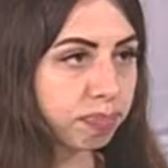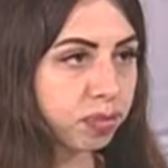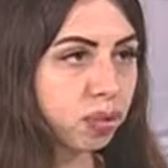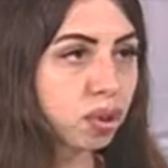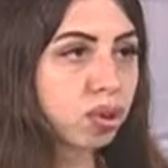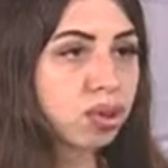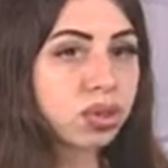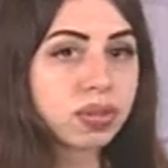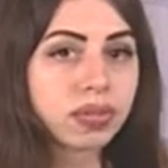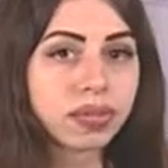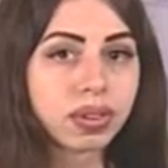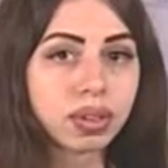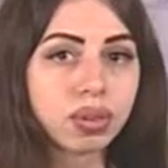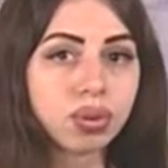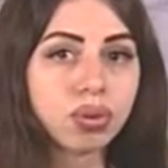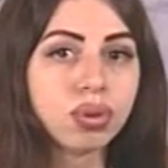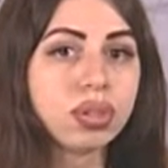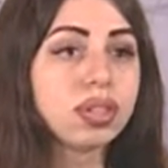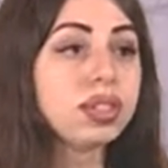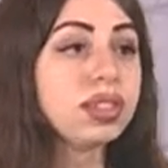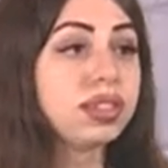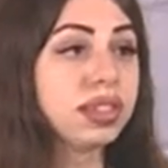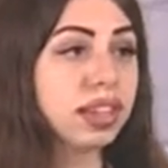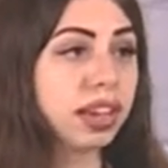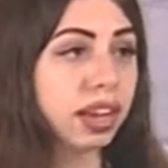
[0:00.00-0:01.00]
то есть свою
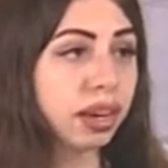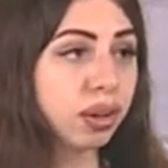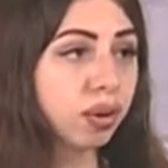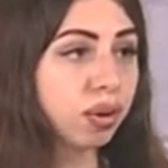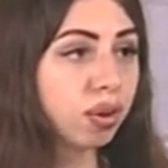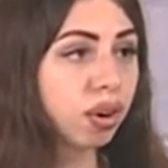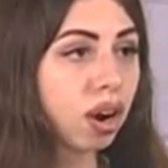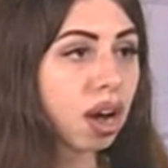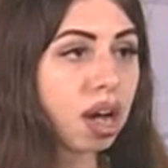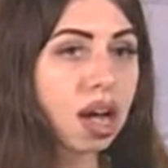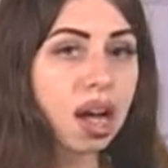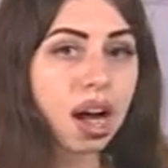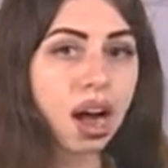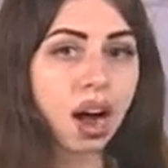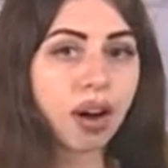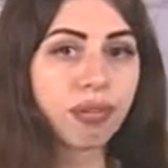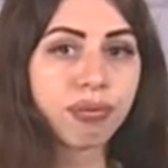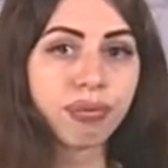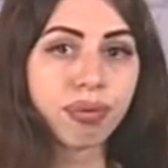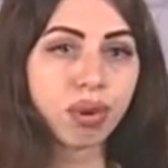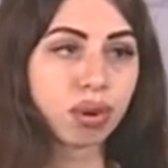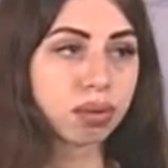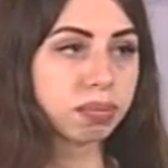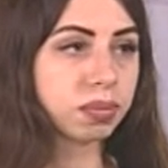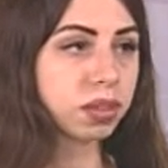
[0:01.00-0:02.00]
идею
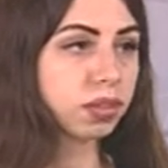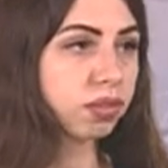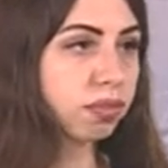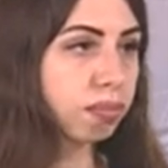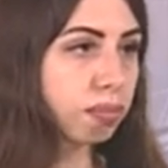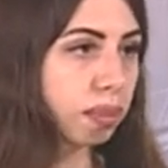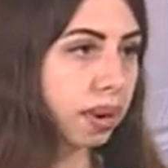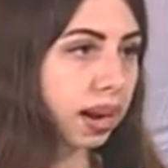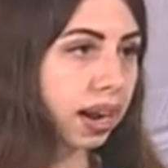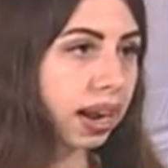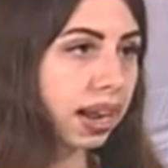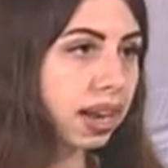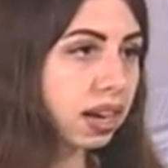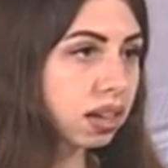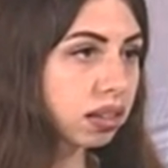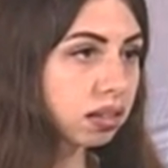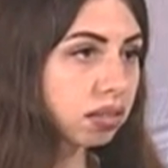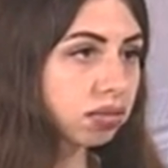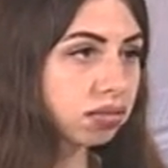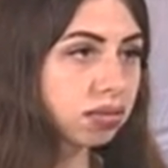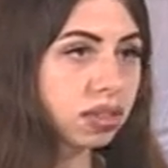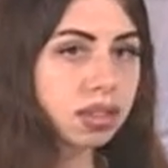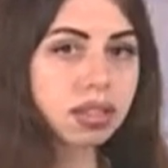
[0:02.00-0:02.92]
оформить в проект.